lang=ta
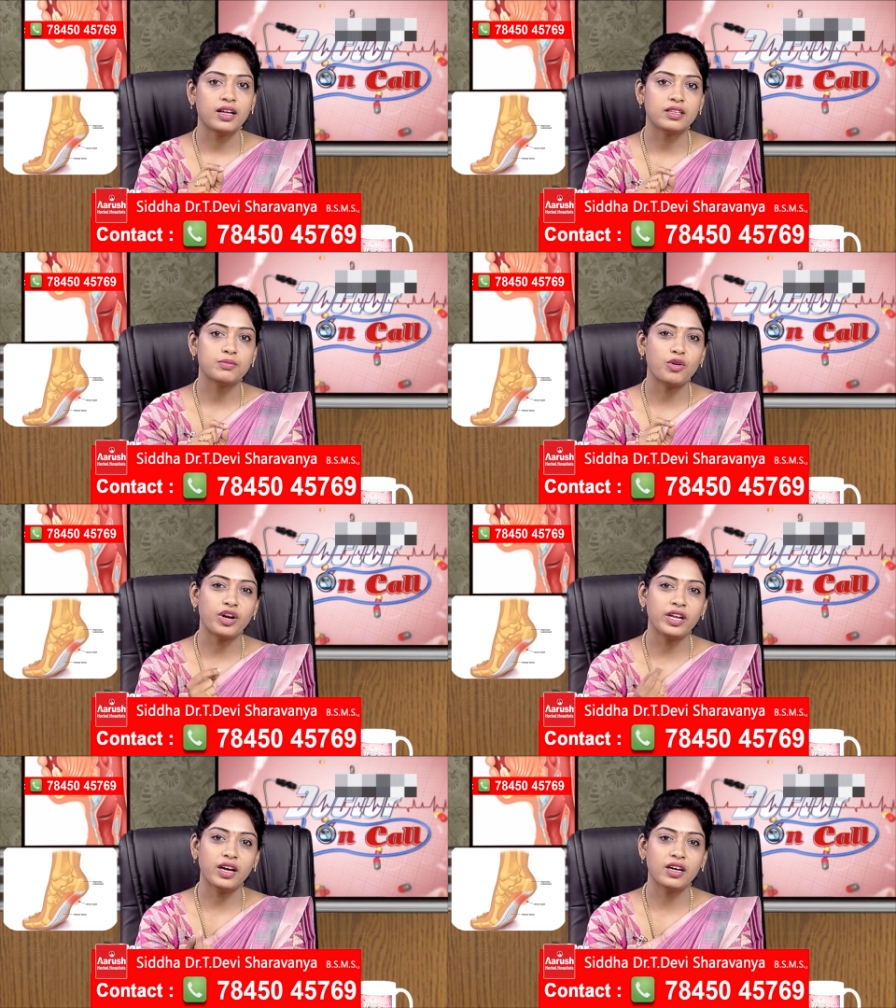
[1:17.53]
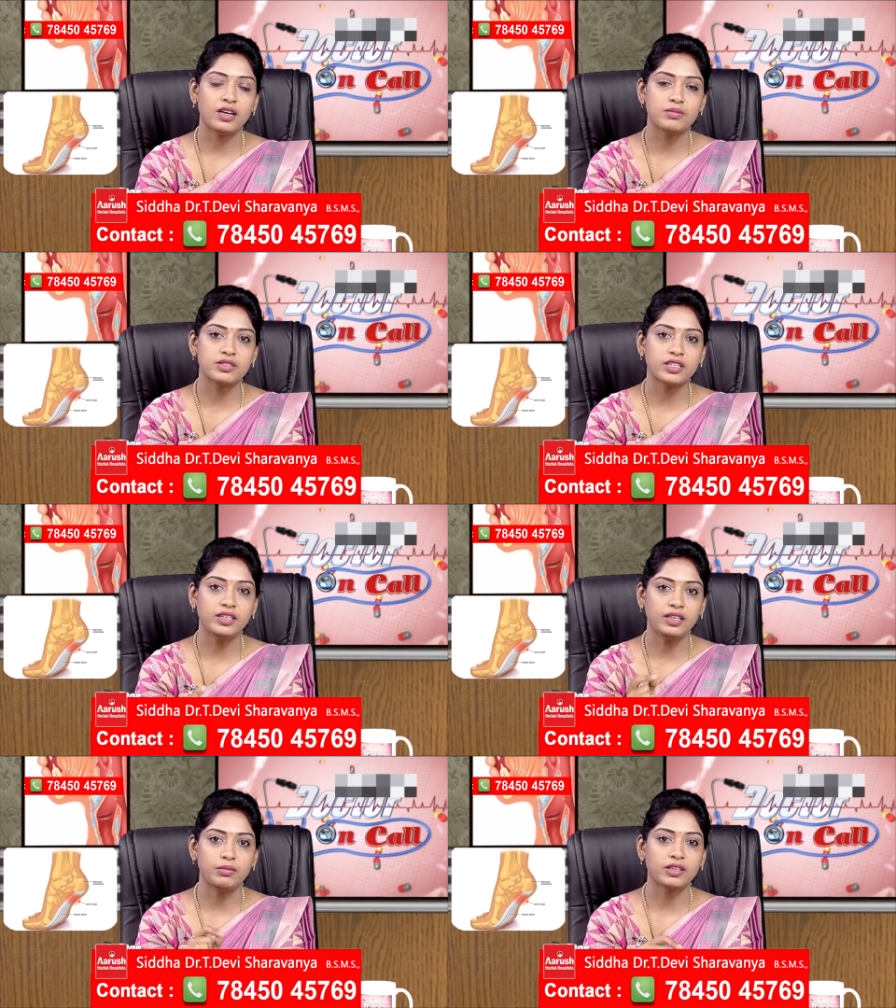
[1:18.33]
அது மொன்னையானாலும்
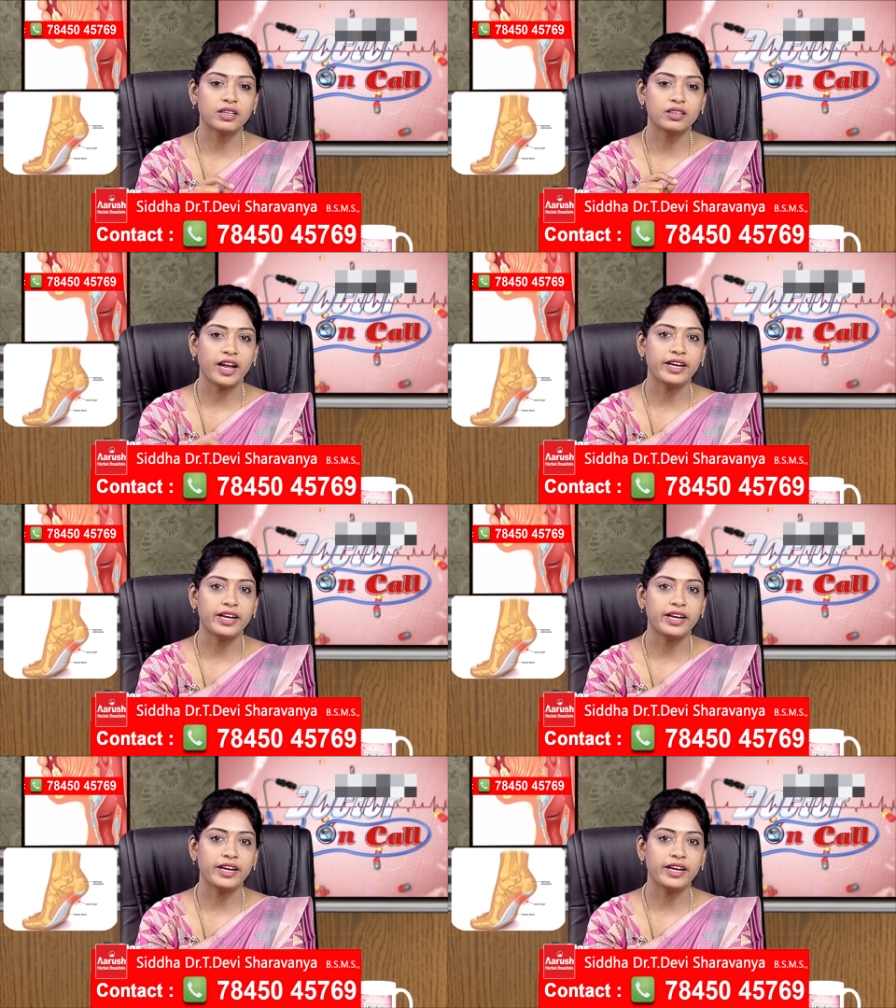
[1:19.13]
சரி நம்மளுக்கு அது